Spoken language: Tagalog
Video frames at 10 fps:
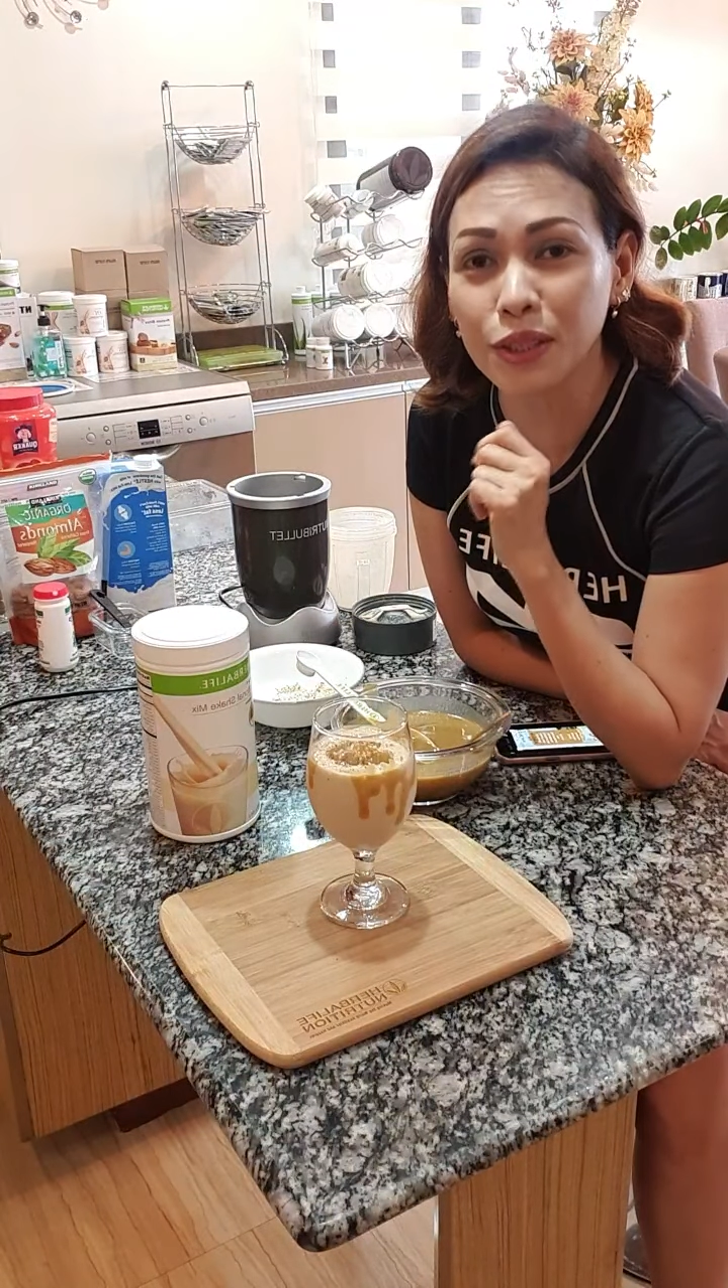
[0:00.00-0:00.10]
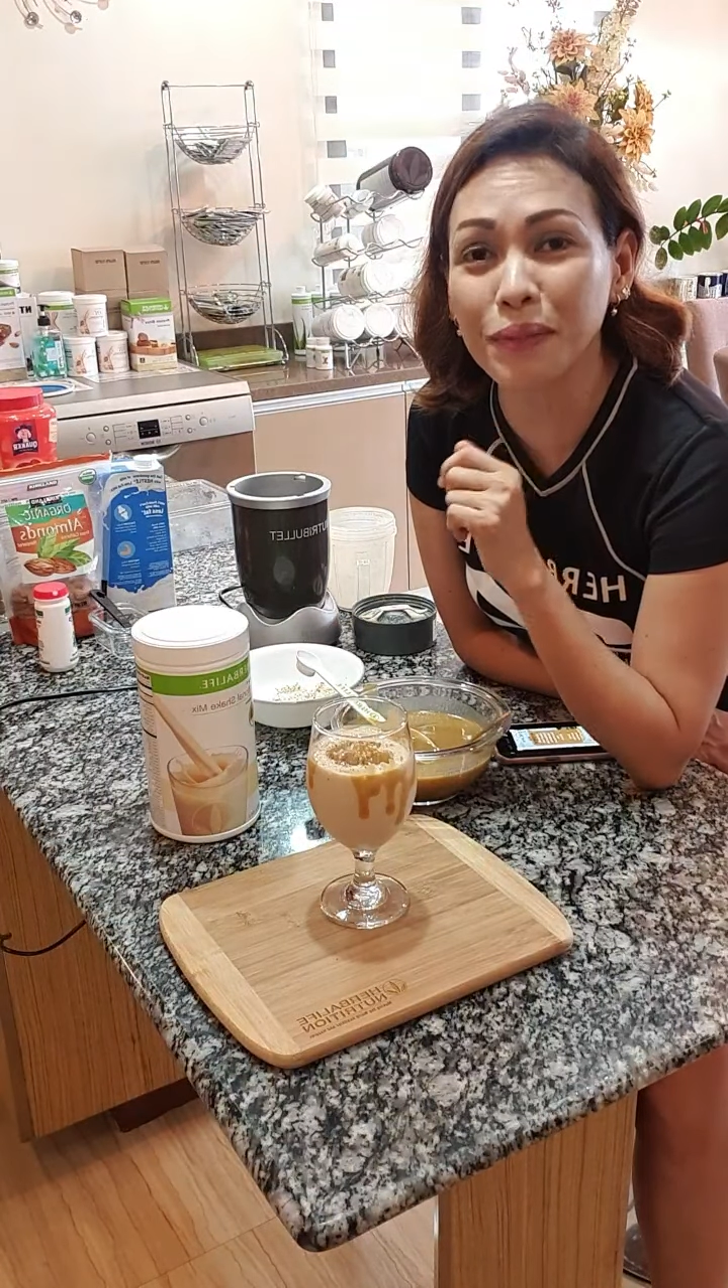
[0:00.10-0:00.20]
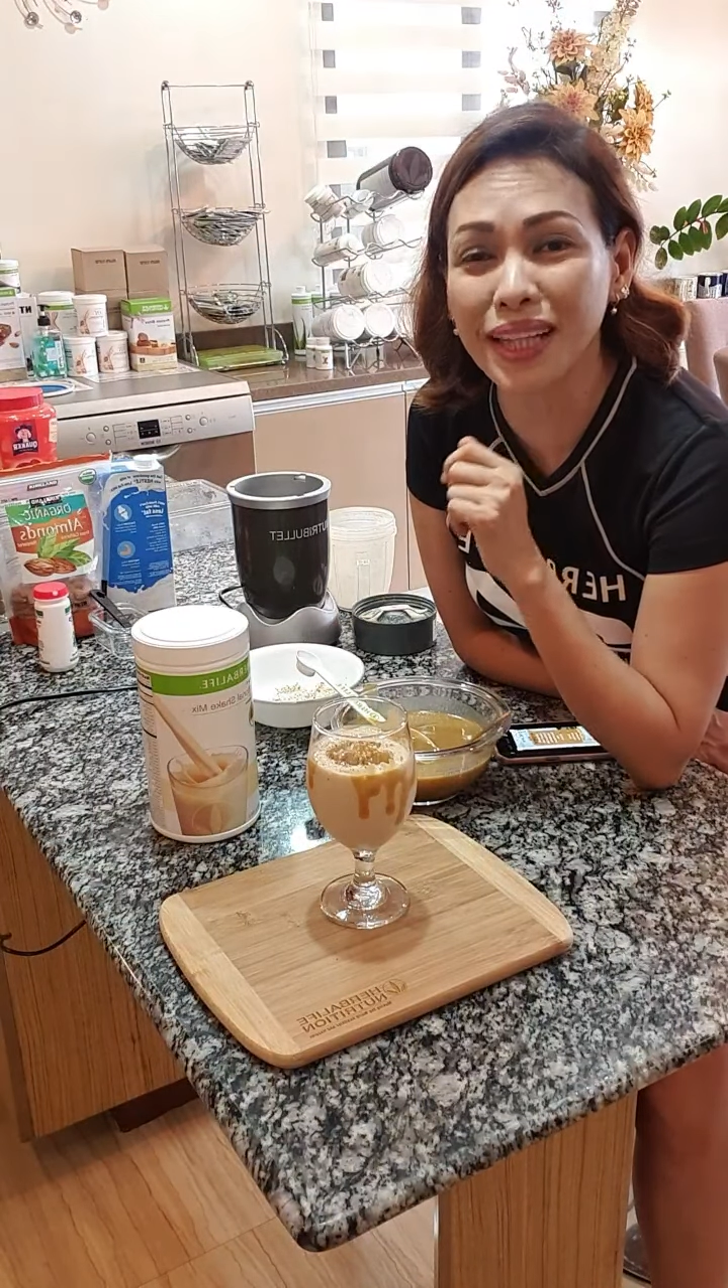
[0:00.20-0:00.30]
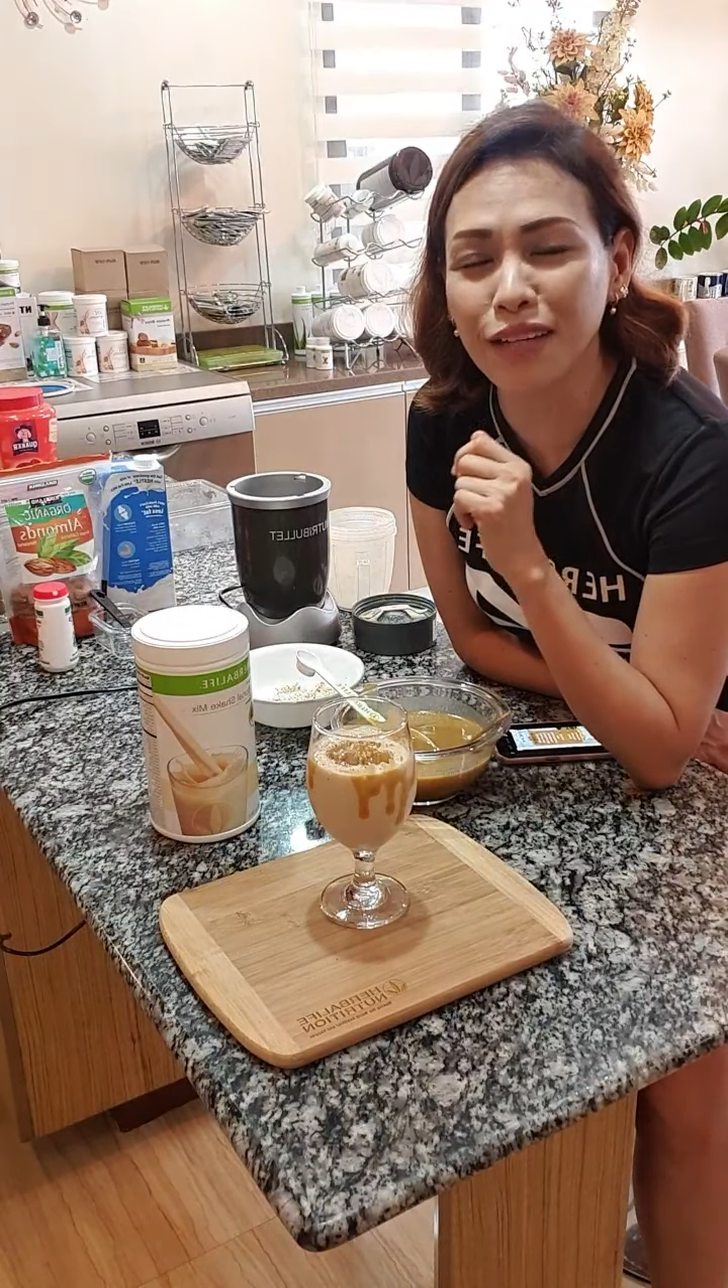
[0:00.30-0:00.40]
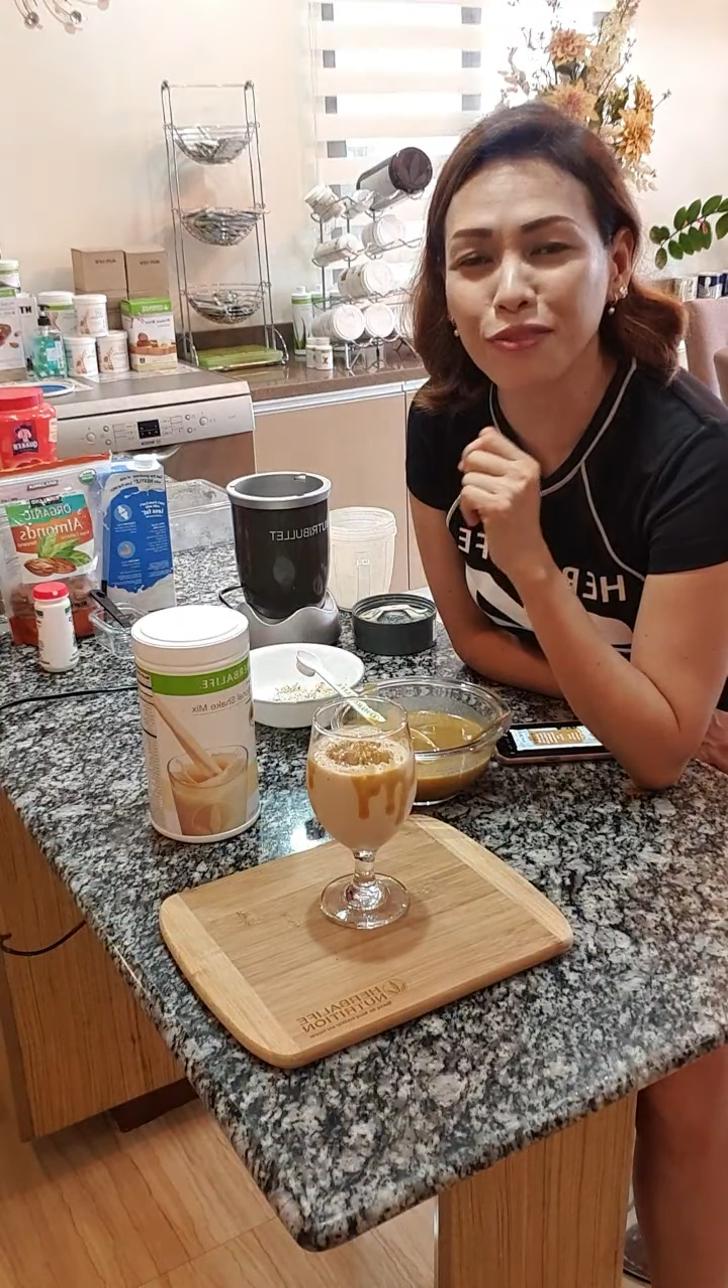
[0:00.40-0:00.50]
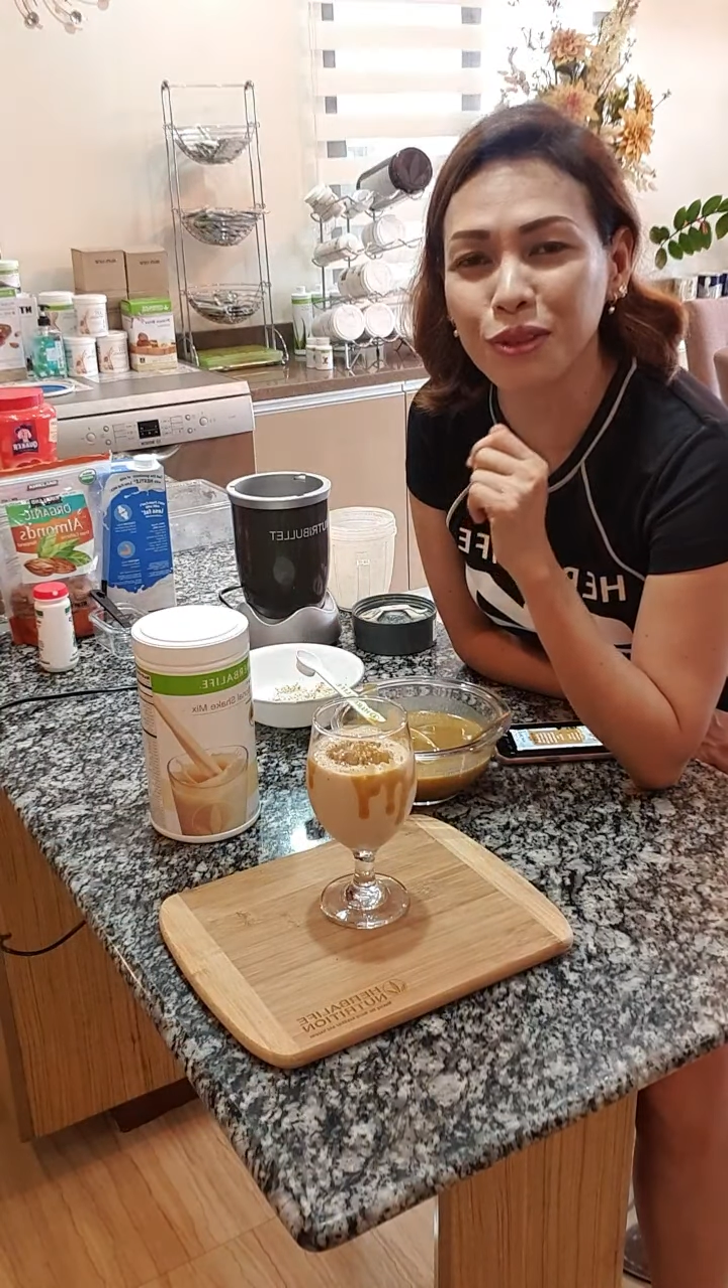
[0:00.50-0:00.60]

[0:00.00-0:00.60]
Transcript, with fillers: Herbalife